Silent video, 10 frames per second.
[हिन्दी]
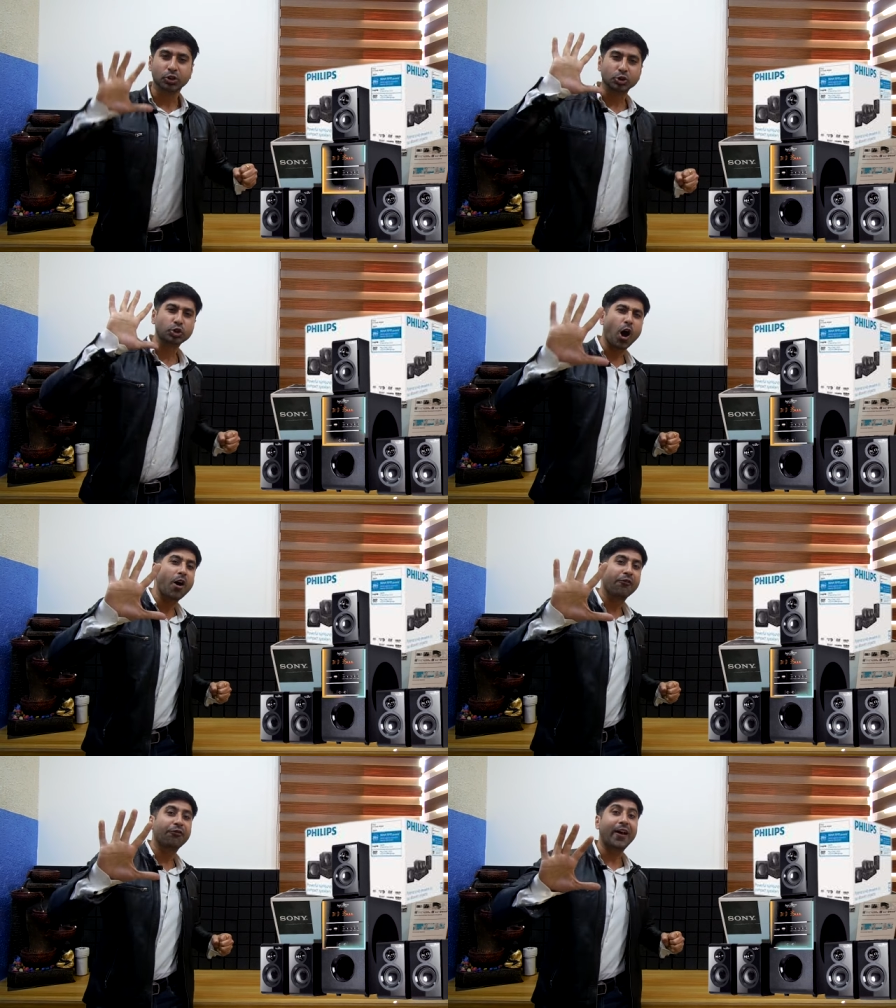तो
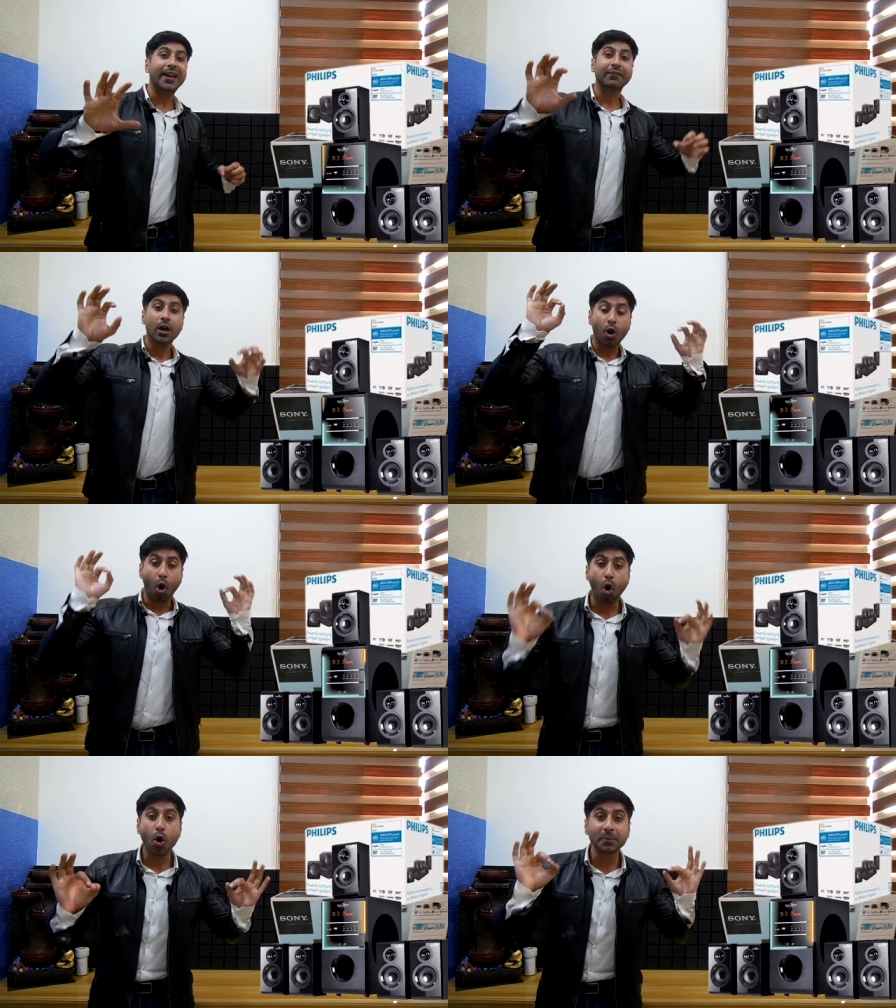टॉप फाइव
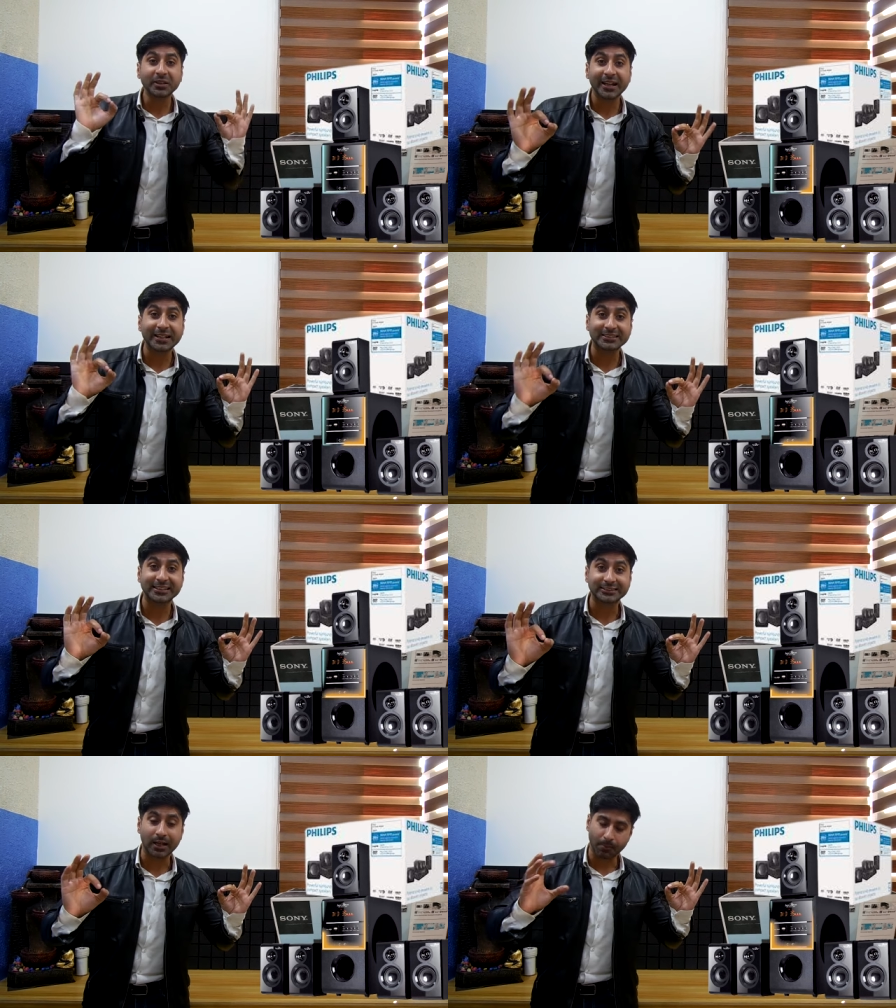होम थिएटर
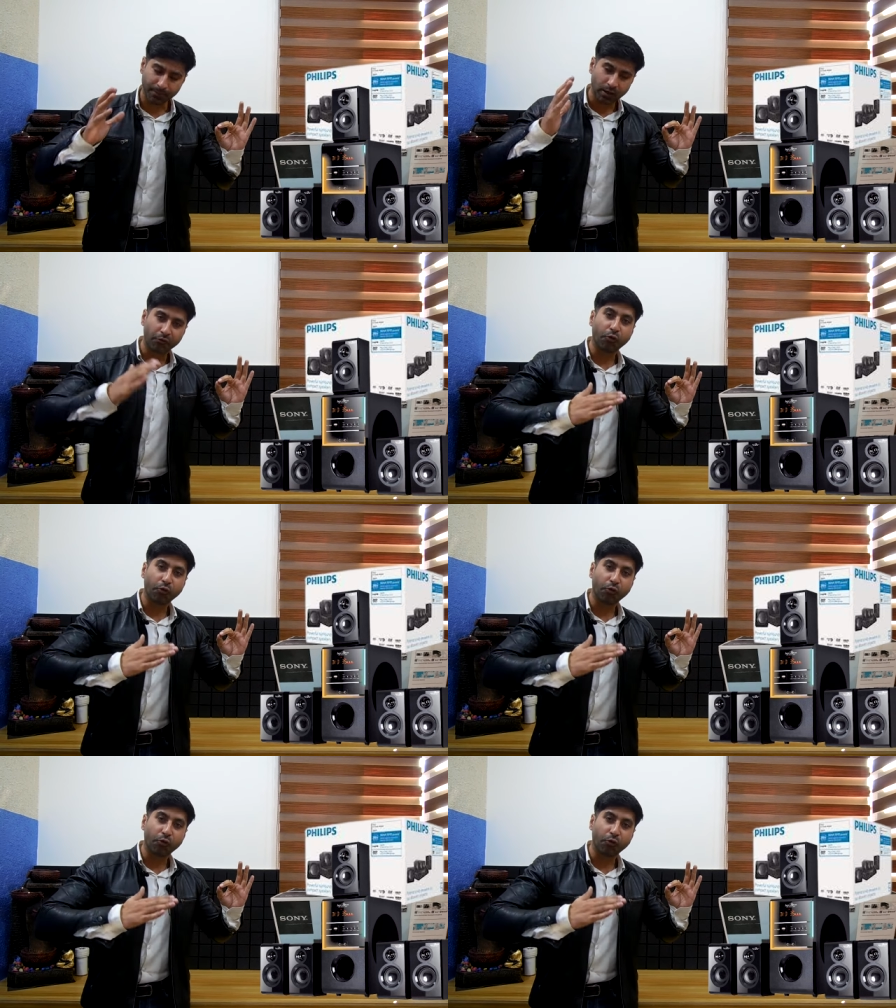सिस्टम